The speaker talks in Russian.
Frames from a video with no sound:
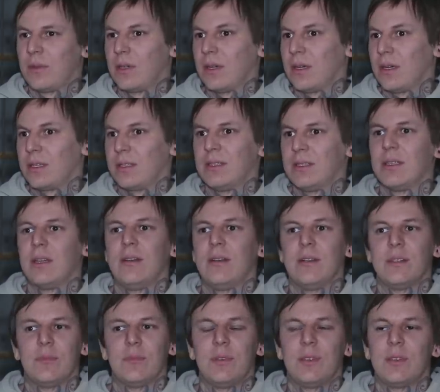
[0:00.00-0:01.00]

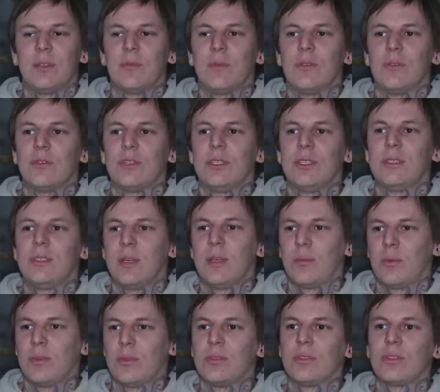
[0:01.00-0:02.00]
кардинально изменило мою жизнь. Я
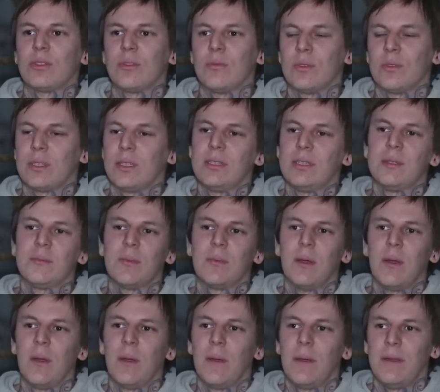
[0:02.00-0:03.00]
понял, что вот этим
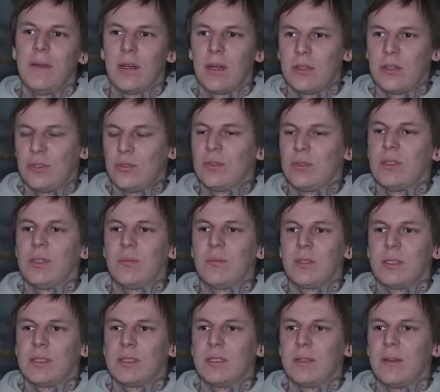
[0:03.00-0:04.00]
я хочу
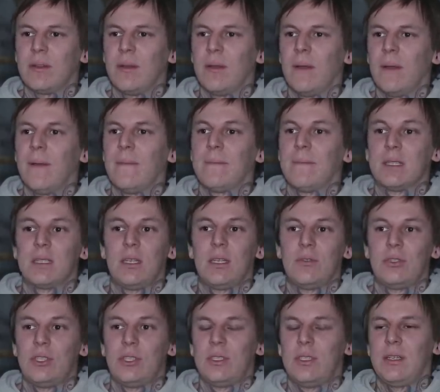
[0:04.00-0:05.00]
заниматься. На
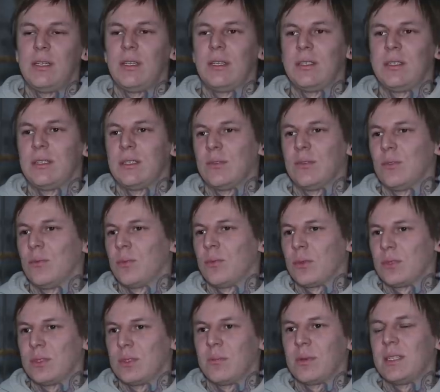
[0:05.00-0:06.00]
следующий день я делаю
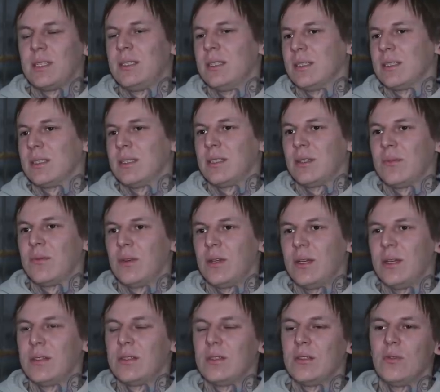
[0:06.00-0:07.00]
просто простецкий
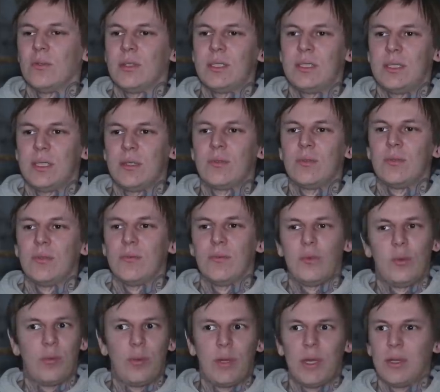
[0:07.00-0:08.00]
трафарет, иду на стенку и
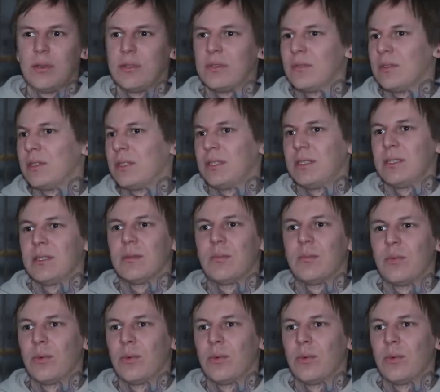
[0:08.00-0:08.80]
влюбляюсь в это дело